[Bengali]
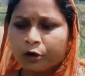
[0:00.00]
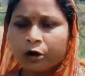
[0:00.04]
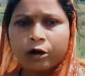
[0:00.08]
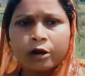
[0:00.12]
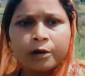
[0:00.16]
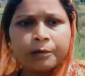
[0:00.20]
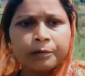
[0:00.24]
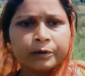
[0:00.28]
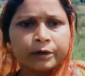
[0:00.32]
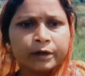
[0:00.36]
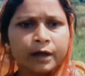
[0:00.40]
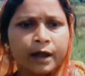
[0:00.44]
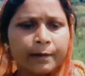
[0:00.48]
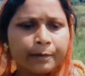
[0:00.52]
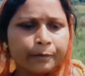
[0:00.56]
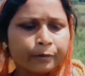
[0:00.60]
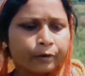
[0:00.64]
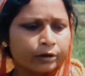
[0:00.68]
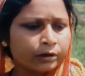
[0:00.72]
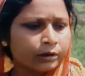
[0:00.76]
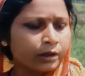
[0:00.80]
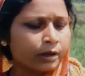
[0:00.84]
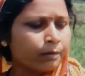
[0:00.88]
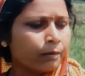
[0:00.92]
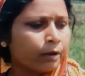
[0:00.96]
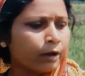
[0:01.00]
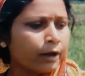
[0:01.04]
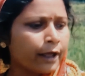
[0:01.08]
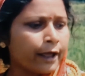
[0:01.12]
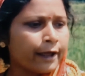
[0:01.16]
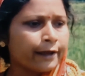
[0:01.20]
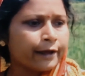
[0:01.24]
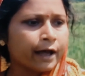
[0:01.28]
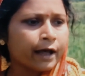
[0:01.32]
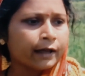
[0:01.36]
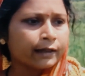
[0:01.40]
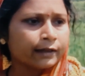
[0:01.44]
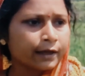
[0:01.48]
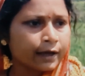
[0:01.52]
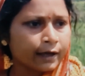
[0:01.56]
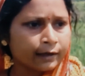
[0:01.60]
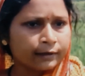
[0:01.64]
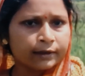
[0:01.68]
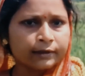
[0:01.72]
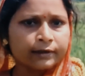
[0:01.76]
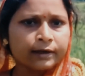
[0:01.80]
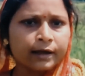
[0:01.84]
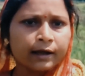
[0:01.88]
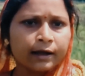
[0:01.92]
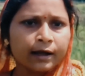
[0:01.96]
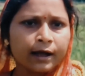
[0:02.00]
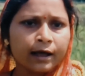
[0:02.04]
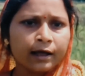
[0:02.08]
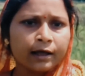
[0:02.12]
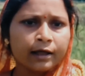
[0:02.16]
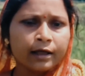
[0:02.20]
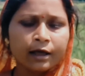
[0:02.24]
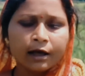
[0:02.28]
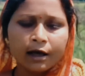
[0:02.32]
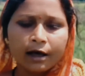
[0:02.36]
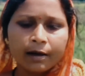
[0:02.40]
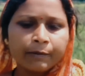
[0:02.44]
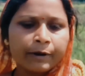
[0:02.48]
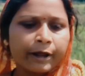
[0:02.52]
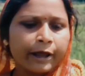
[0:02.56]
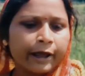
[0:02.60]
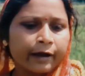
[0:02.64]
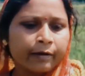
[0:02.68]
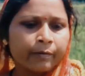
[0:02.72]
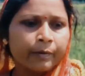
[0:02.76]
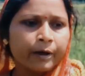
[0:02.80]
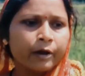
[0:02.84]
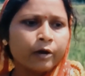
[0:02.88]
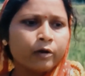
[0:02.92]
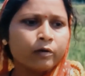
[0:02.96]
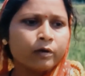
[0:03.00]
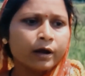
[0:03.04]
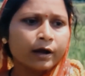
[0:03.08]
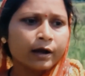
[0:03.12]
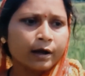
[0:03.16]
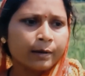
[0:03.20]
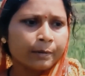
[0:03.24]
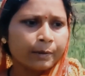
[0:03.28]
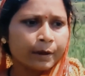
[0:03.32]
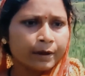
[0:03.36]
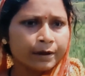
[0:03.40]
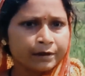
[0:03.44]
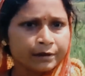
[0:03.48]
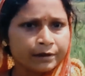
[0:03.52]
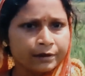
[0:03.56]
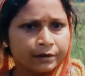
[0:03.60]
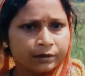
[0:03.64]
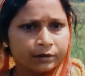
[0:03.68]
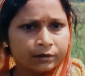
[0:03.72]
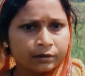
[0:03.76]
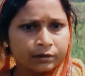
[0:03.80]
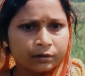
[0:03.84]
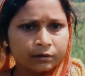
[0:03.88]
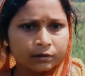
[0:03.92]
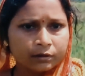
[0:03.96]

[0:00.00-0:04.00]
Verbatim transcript: ফর্ম ফিল করতে বলে হাতে হাতে টাকা আমরা একবারও টাকা পাইনি